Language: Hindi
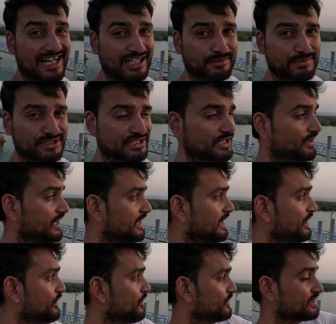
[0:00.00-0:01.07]
सात बजने
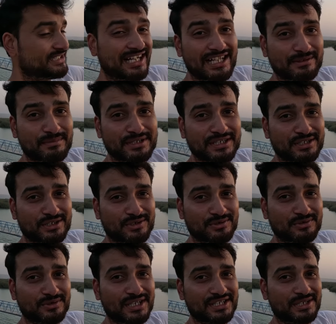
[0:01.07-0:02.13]
वाला है और सात बजे
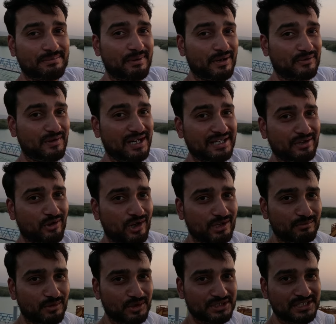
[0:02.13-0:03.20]
सूरज भगवान
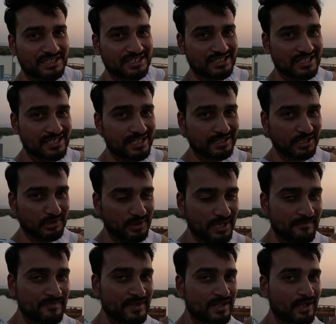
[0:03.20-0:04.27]
ऑलमोस्ट नीचे जाते हुए
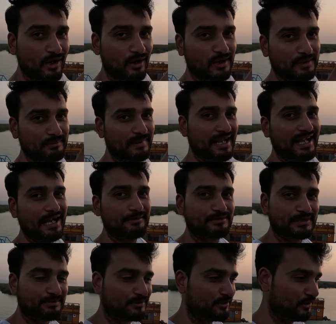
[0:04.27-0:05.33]
और मैं आप
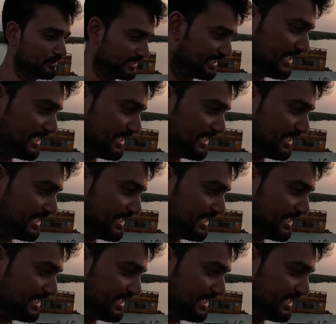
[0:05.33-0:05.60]
सबको